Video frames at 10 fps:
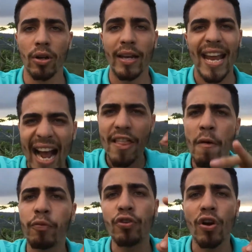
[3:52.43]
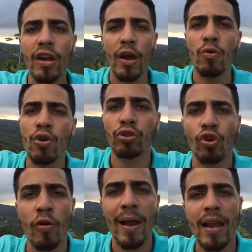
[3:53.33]
que cada opción que uno
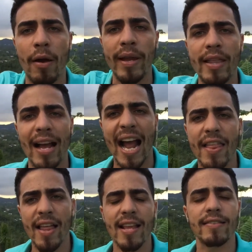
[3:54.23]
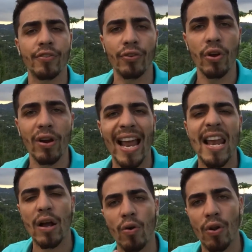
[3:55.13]
toma en la vida, cada decisión es
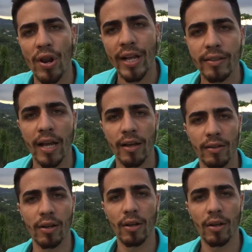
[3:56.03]
la correcta,